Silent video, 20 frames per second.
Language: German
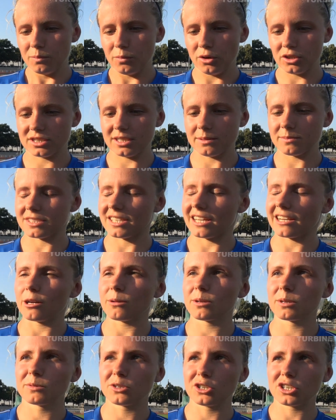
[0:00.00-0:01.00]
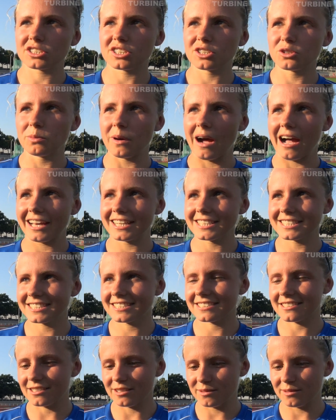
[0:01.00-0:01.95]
Potsdam ist da, glaube ich, immer noch die Nummer eins.